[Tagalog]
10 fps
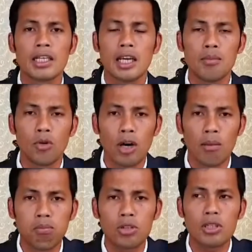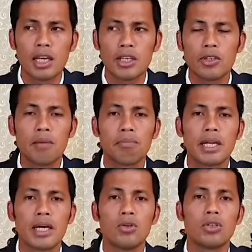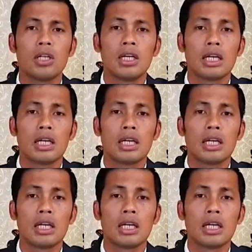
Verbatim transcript: kay moabot gayud ang panahon